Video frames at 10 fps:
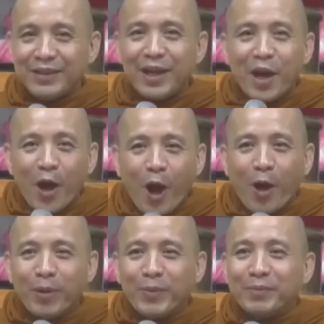nhờ
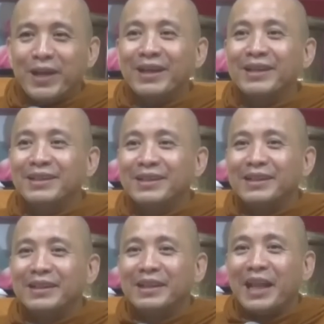họ mà mình mới
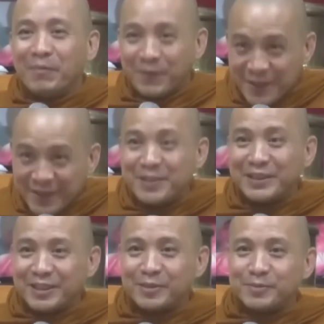làm phước
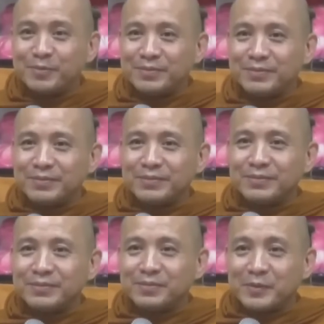được
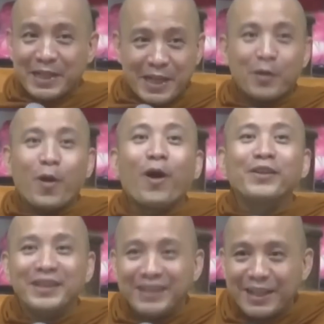cái này nó
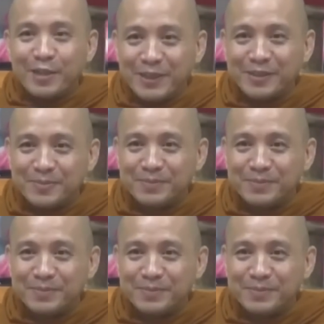khó suy nghĩ lắm